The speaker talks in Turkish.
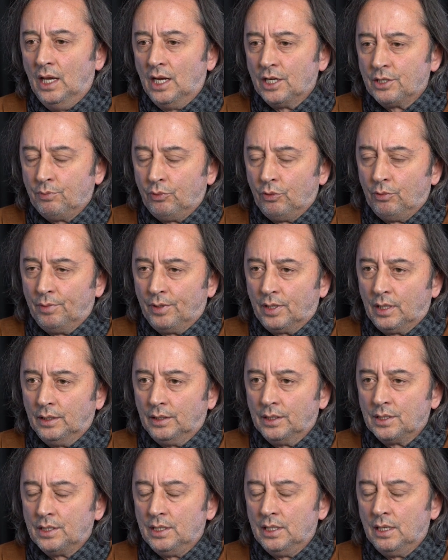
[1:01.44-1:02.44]
DAEŞ
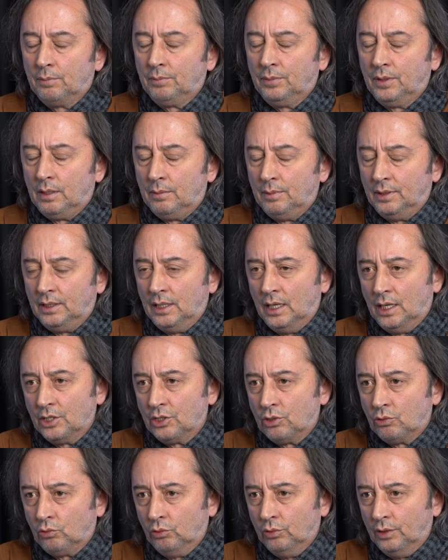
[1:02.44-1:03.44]
propagandası yaptılar ama
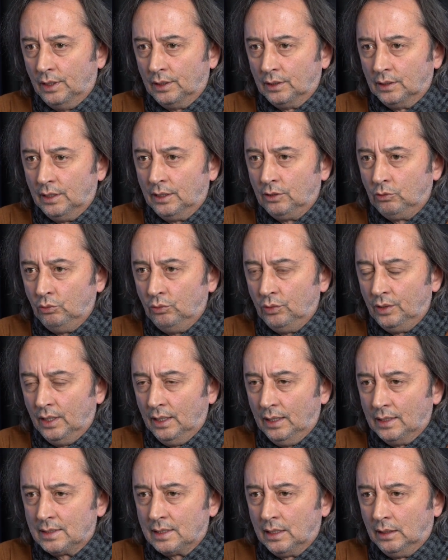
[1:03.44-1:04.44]
DAEŞ'i kullandılar.
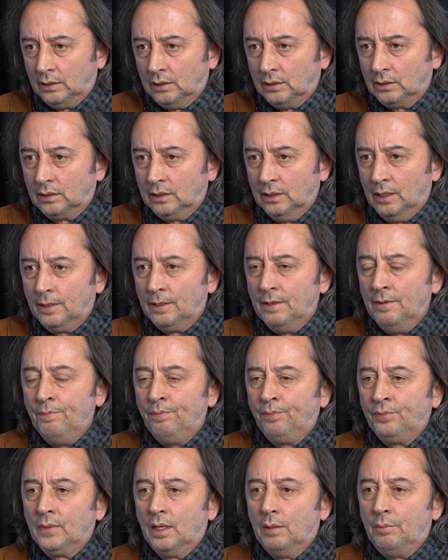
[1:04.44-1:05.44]
Türkiye'ye saldırdılar.
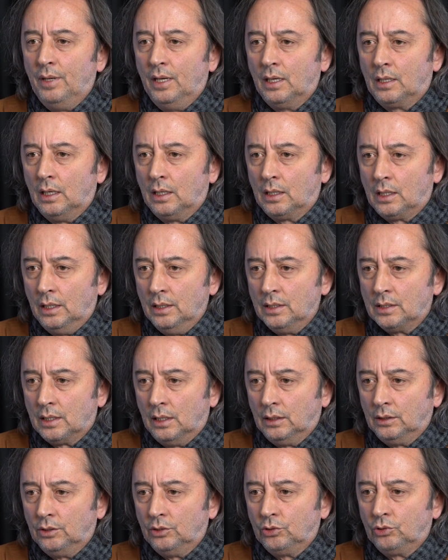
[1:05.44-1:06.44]
PKK'yı
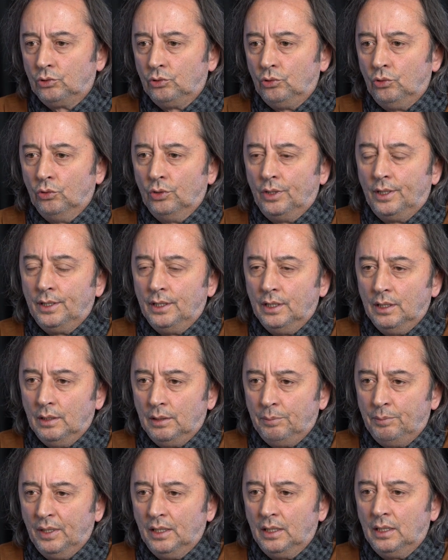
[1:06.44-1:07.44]
saldırtıyorlar,
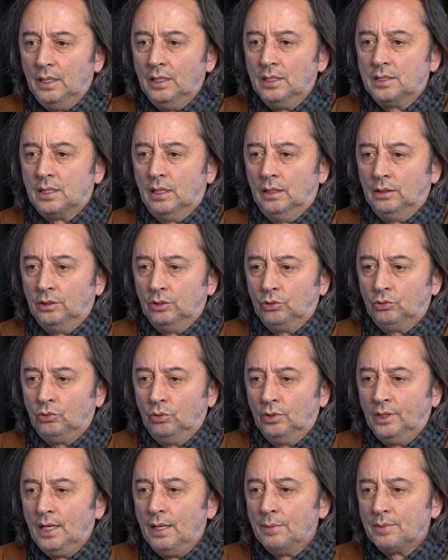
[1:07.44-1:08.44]
YPG'yi
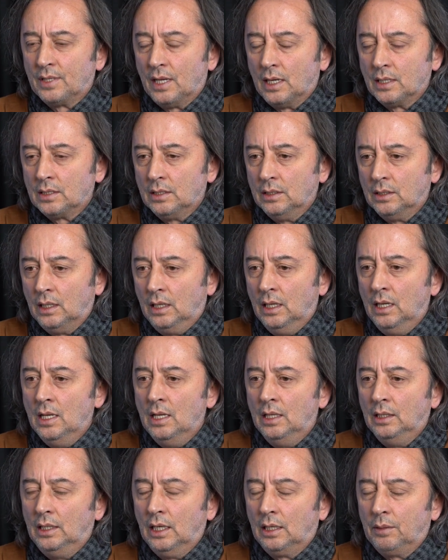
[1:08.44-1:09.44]
saldırtıyorlar. Hepsi aslında
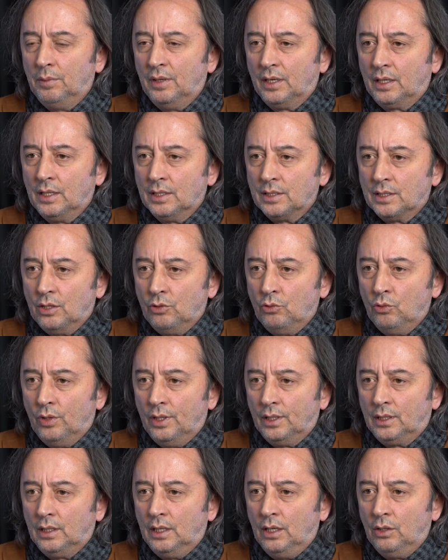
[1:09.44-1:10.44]
tek merkezden
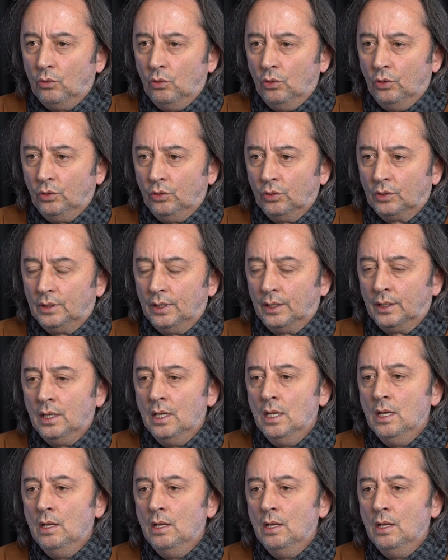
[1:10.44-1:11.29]
yönetilen örgütler.